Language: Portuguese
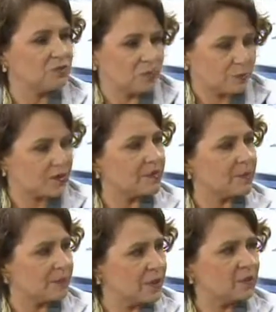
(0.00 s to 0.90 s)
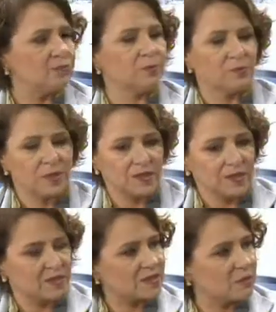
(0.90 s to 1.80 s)
de Processamento, para o
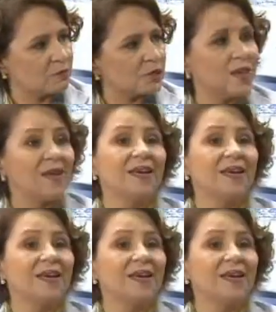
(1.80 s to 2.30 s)
Ministério da Saúde,